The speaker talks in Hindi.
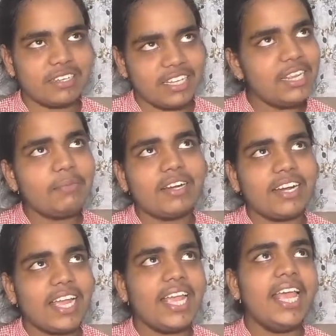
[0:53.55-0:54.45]
ही नहीं पड़
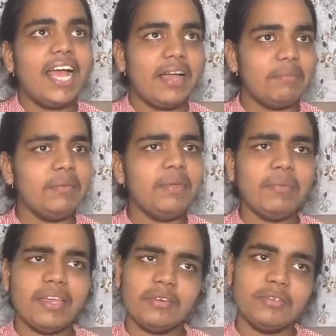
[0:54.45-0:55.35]
रहा है अभी भी
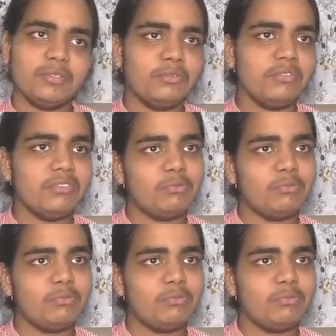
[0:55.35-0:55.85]
मैं खुश हूँ